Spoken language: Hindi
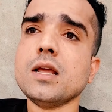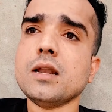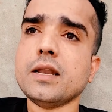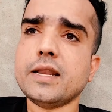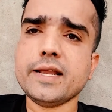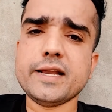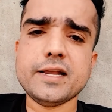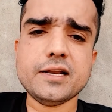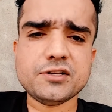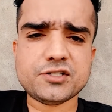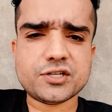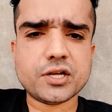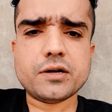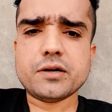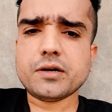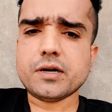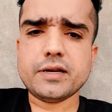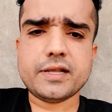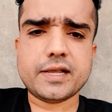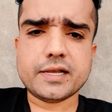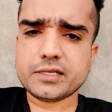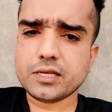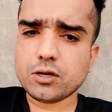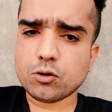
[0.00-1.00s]
लेकिन
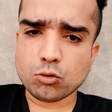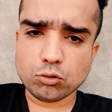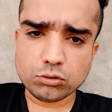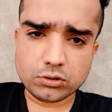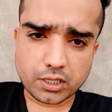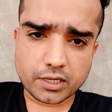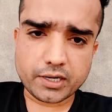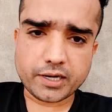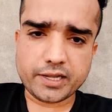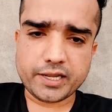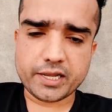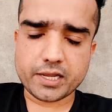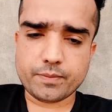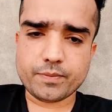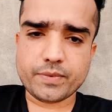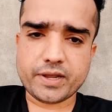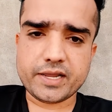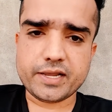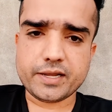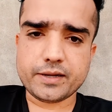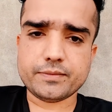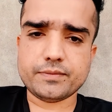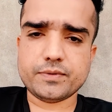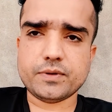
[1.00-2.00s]
जनरली ऐसा होता नहीं है मैं
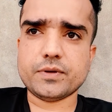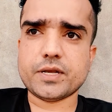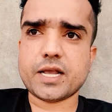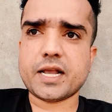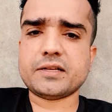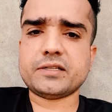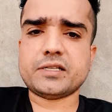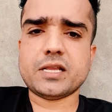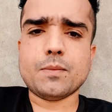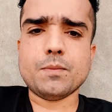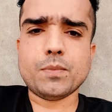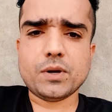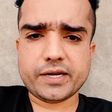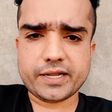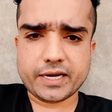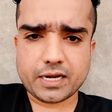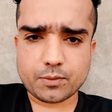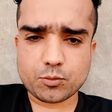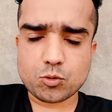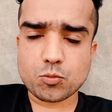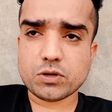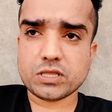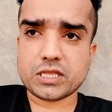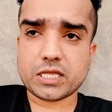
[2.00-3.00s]
ये एग्जाम्पल के लिए
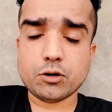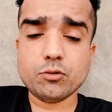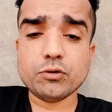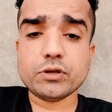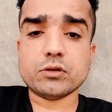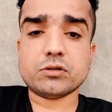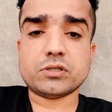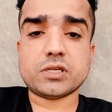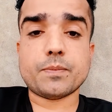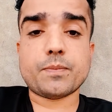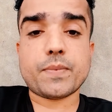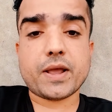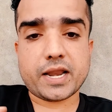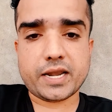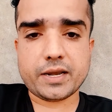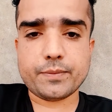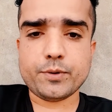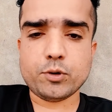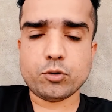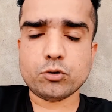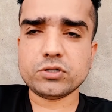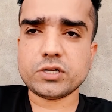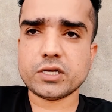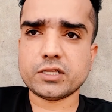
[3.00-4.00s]
आपको बता रहा हूँ कि उससे पहले
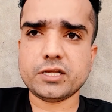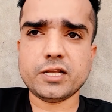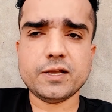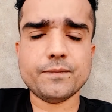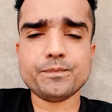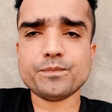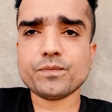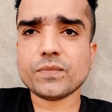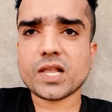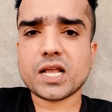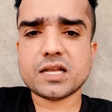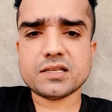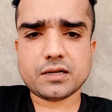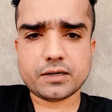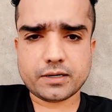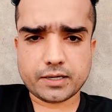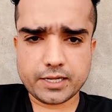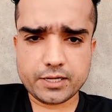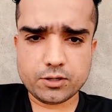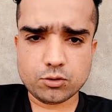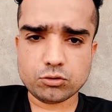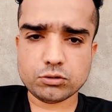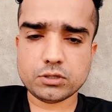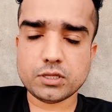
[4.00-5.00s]
भी हो जाती ऐसा
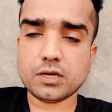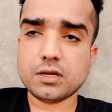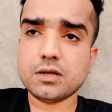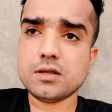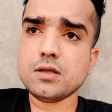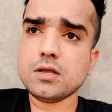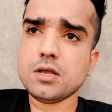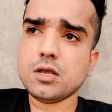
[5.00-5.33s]
नहीं होता